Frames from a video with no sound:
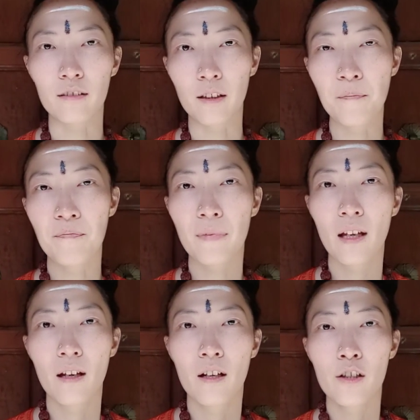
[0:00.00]
的。
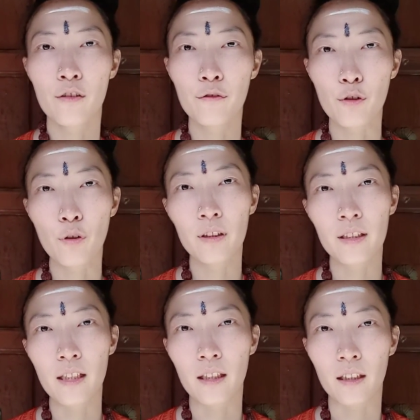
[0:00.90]
师傅说
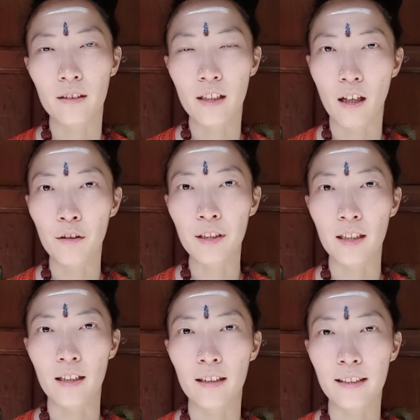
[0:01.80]
这这个奥谢
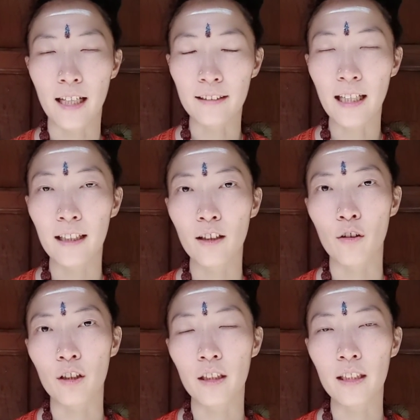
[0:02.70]
达它强大到
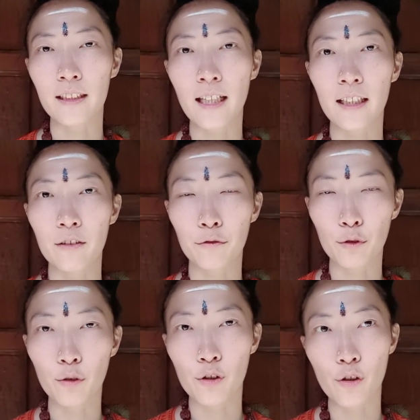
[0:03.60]
可以在你服
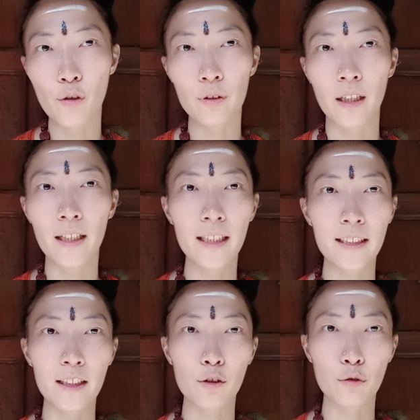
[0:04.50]
用之后呢，立
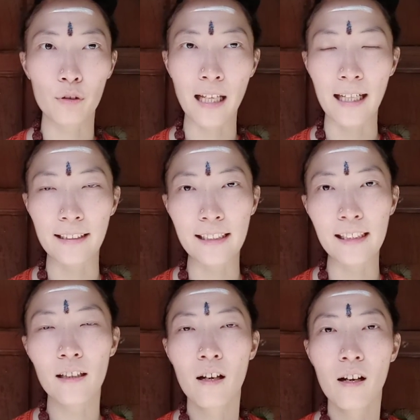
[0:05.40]
即的去打
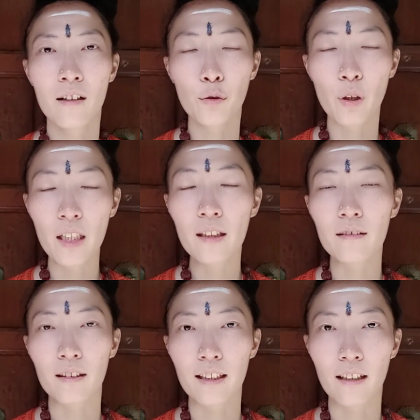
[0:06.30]
击对应
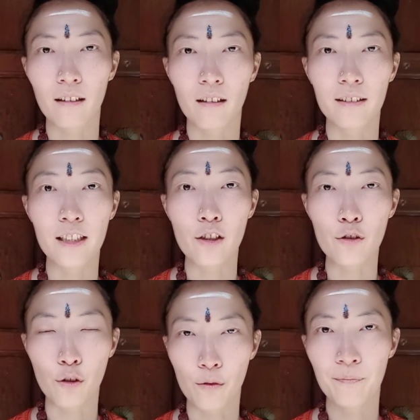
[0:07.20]
的那个寄生
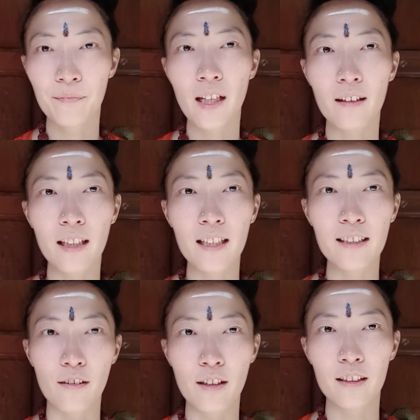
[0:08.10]
虫。第二天
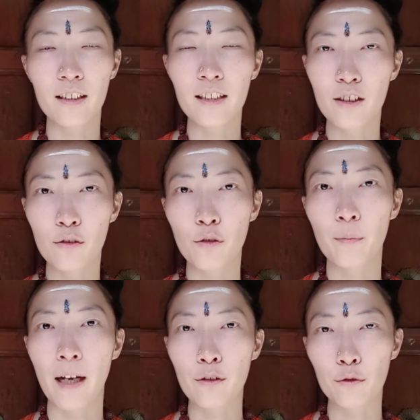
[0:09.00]
早上你的寄生虫
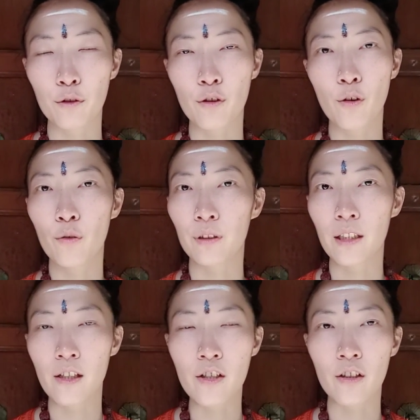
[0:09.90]
排出去之后，你的
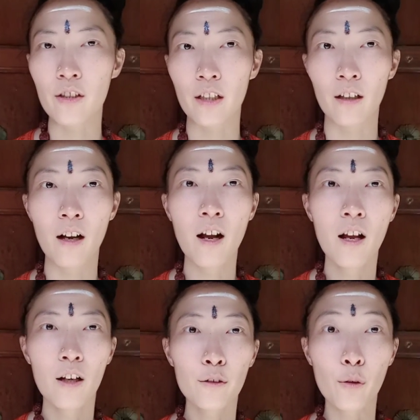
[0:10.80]
人生这个
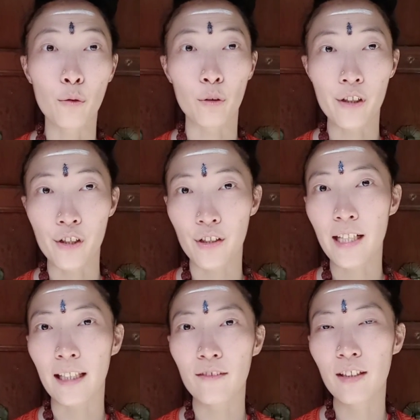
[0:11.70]
痛苦了十
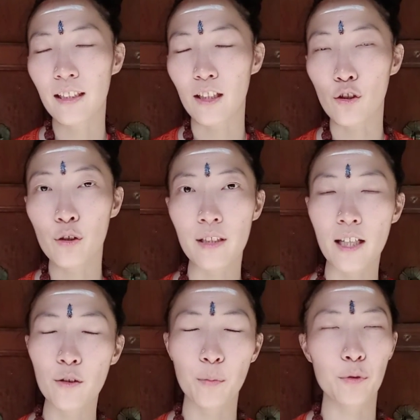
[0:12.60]
年的问题瞬
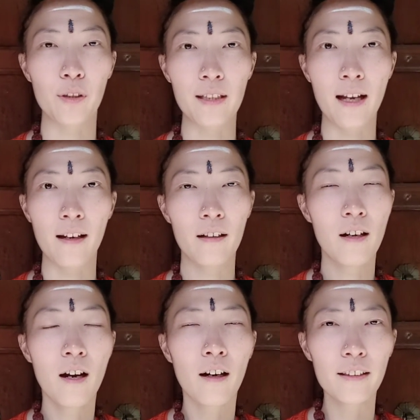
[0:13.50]
间就不存在了，
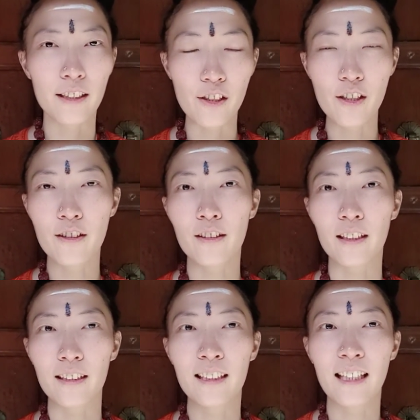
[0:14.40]
而且甚至
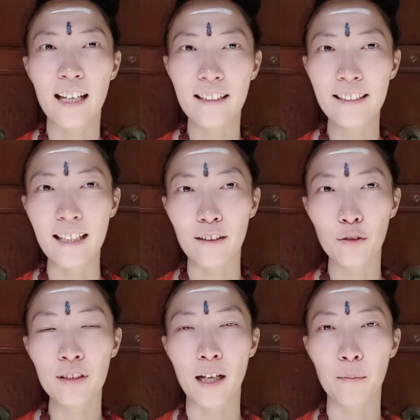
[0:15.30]
你连想都
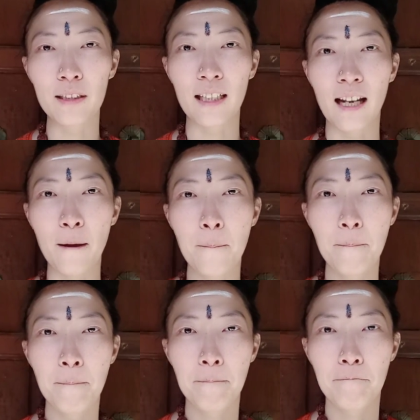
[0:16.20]
想不起来
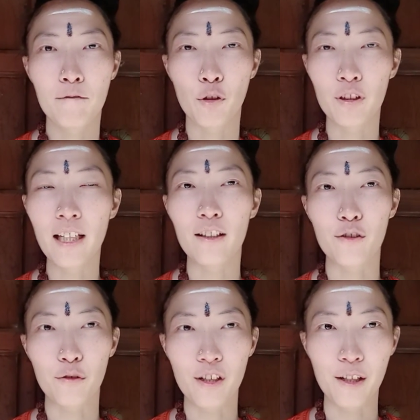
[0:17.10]
存在的时
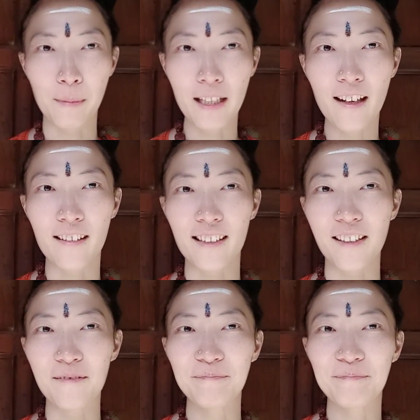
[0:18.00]
候是什么样。这
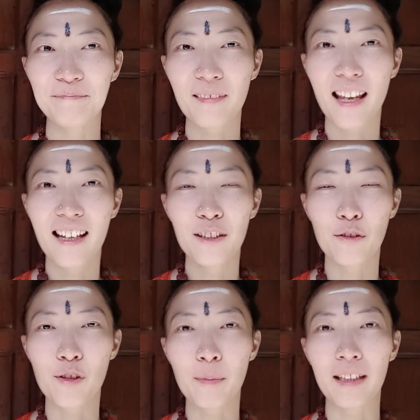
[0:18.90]
样就
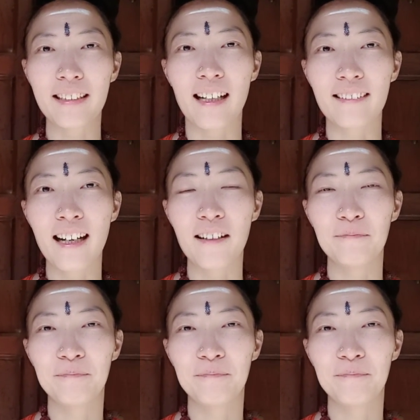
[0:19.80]
是这么的强大。